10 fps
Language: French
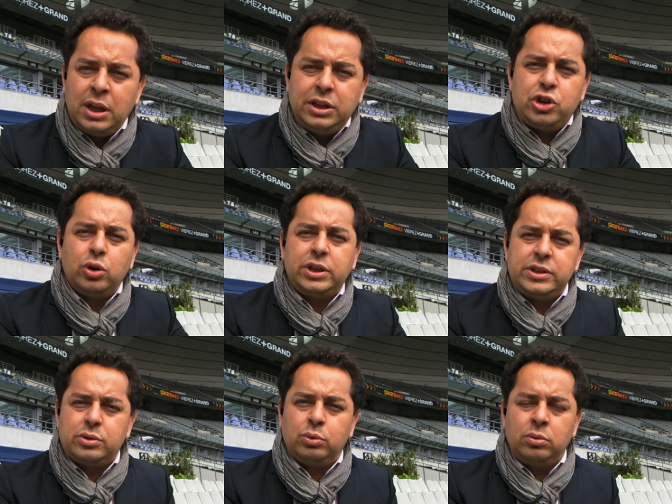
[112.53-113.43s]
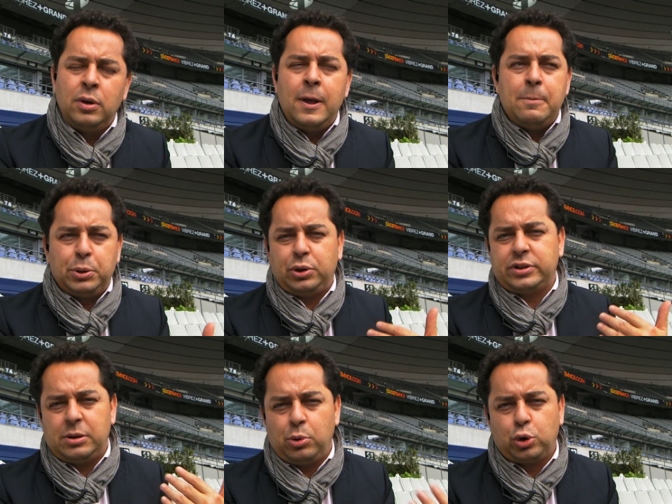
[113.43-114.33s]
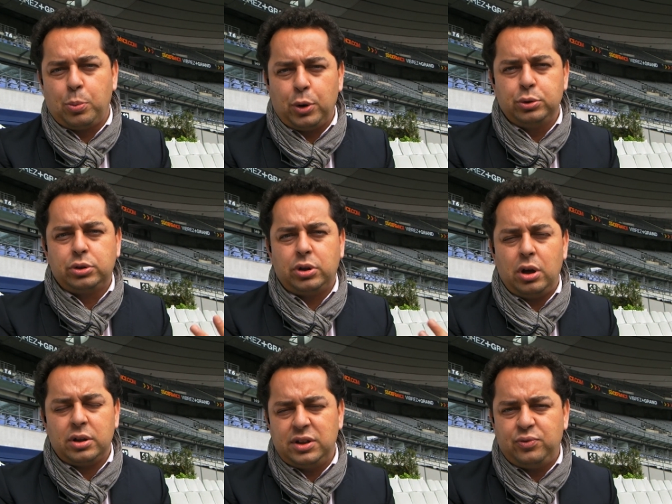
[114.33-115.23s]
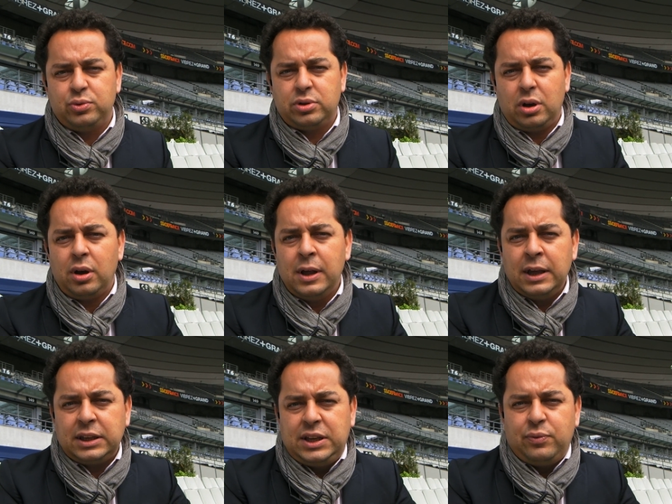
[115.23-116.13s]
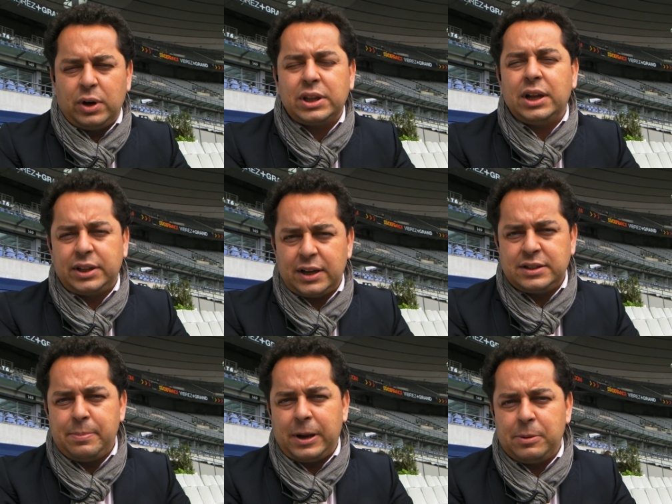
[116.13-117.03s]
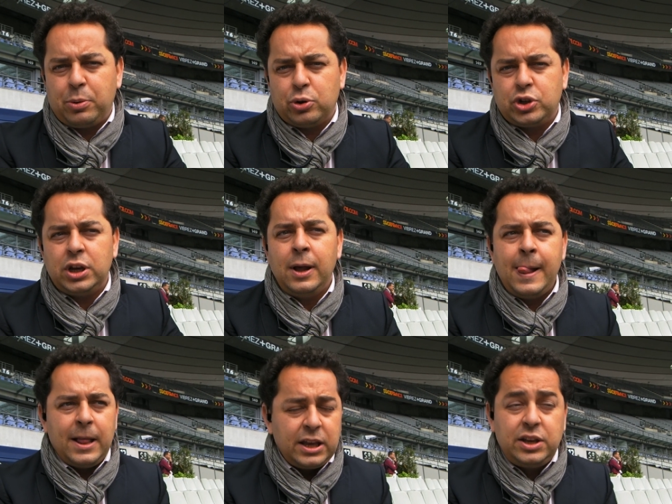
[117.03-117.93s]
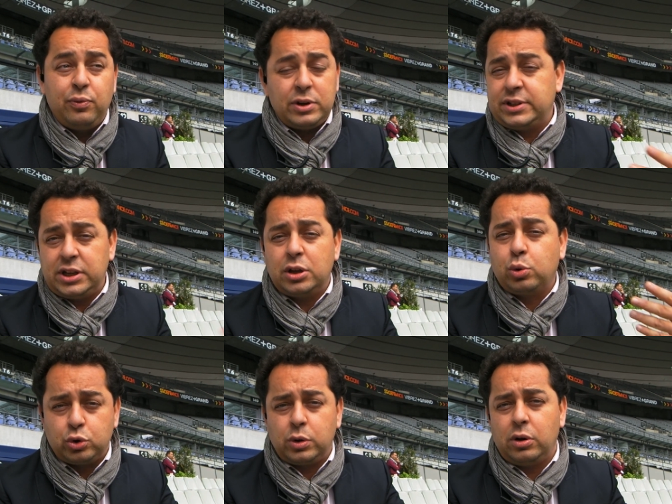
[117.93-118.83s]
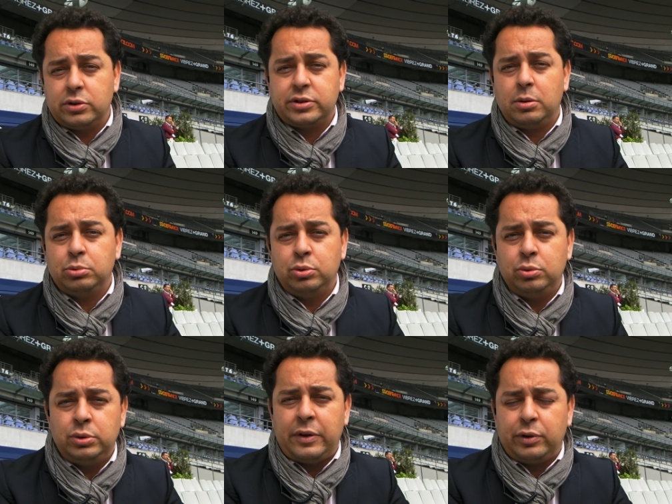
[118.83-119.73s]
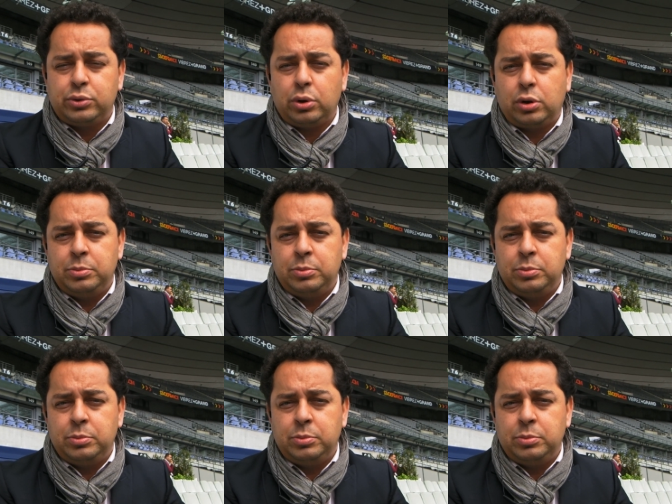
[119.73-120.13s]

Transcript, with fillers: des gens qui sont potentiellement coproducteurs, diffuseurs, qui vont être intéressés par les projets et qui vont essayer de construire ensemble une aventure